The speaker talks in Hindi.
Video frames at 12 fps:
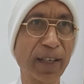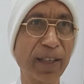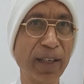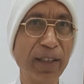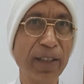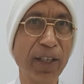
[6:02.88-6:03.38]

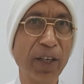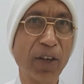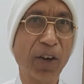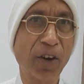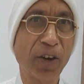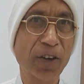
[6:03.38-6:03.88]
गया
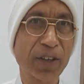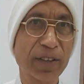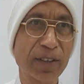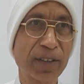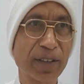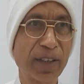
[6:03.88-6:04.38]
और
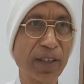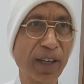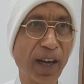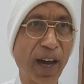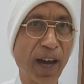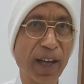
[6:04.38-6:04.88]

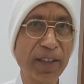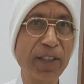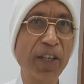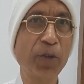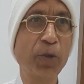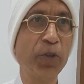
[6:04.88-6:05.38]

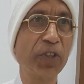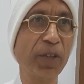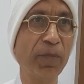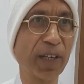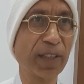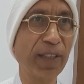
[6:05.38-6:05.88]
आंतरिक खुशी
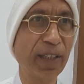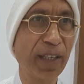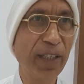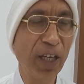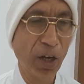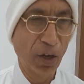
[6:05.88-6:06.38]
बढ़ती
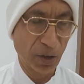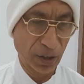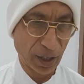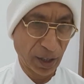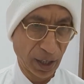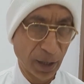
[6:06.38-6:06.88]
गई
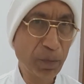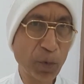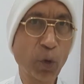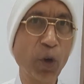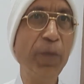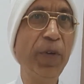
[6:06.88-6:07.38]
और अब
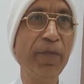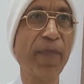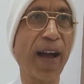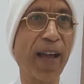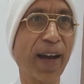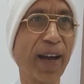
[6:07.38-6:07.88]
कोई भी
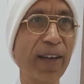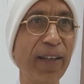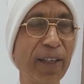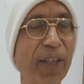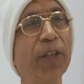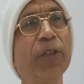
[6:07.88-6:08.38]
माया आए
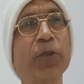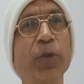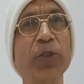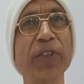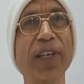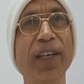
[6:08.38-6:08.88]
तो
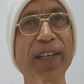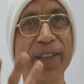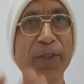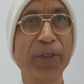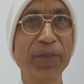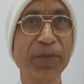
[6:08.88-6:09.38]
उसके लिए
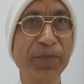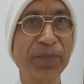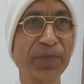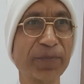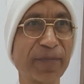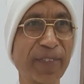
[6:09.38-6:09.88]
तो
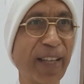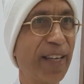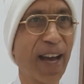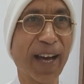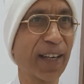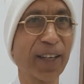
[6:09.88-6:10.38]

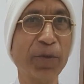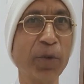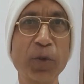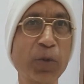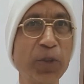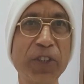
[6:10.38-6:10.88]
तैयार है वो
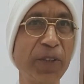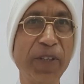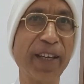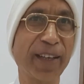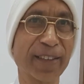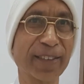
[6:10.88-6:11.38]
कुछ
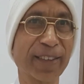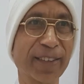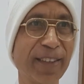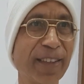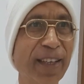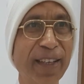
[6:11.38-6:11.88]
नहीं कर
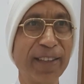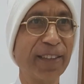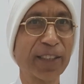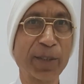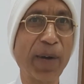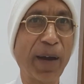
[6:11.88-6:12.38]
सकती
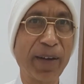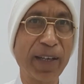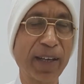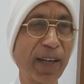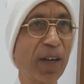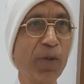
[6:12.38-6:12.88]
जैसे बाबा
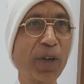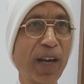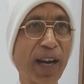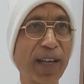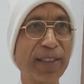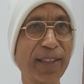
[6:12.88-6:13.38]
ने कहा वो
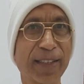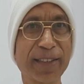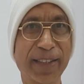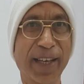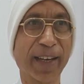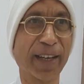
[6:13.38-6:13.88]
कागज़ का
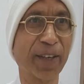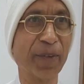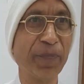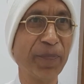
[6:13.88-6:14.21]
शेर है